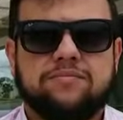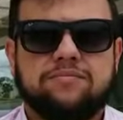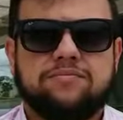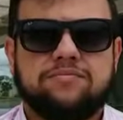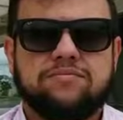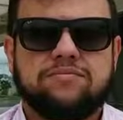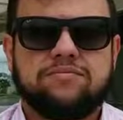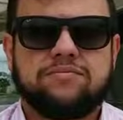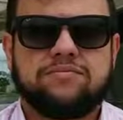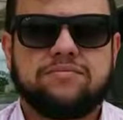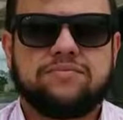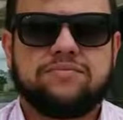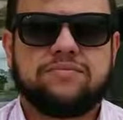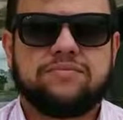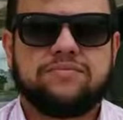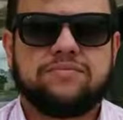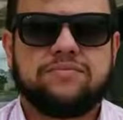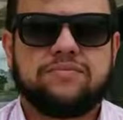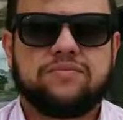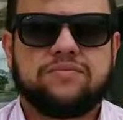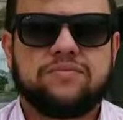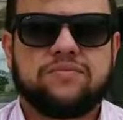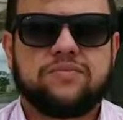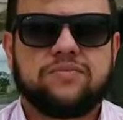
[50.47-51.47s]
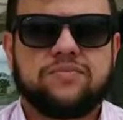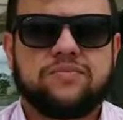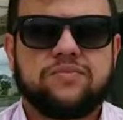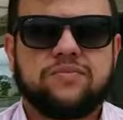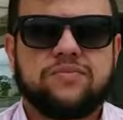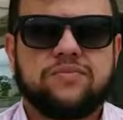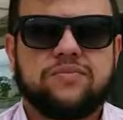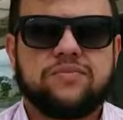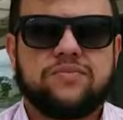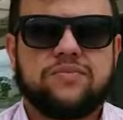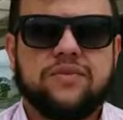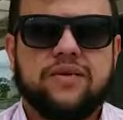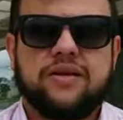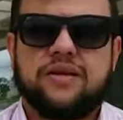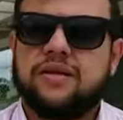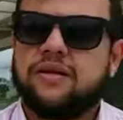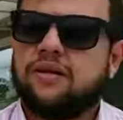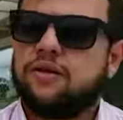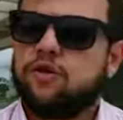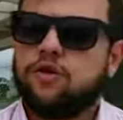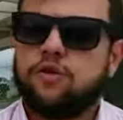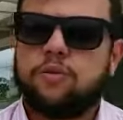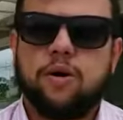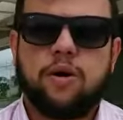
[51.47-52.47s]
Então não há necessidade de cirurgia?
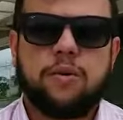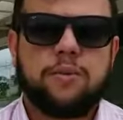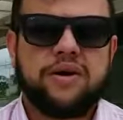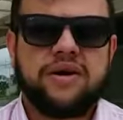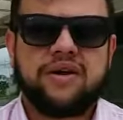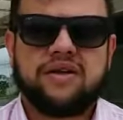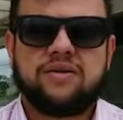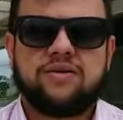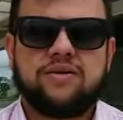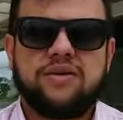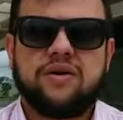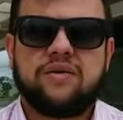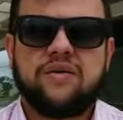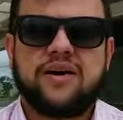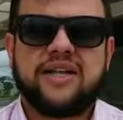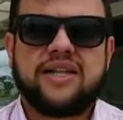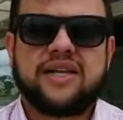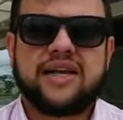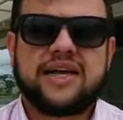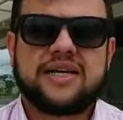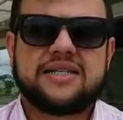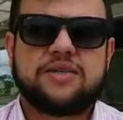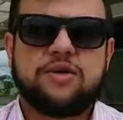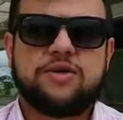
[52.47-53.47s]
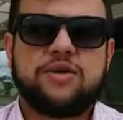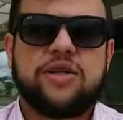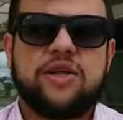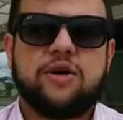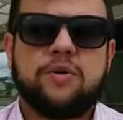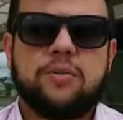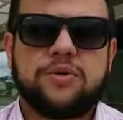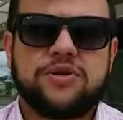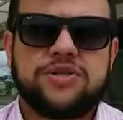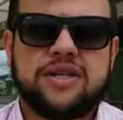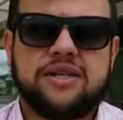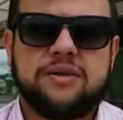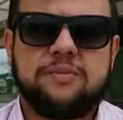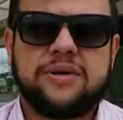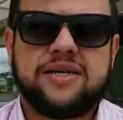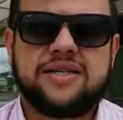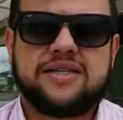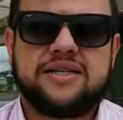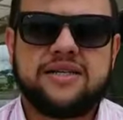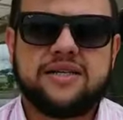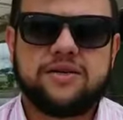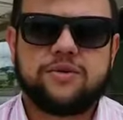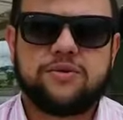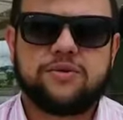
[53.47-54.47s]
No momento não há indicação de nenhum
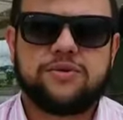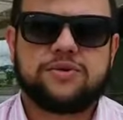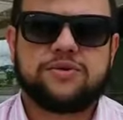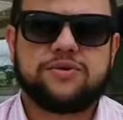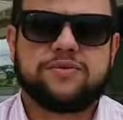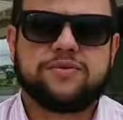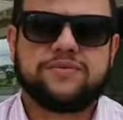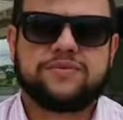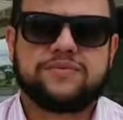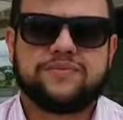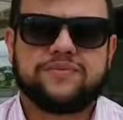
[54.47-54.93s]
procedimento cirúrgico.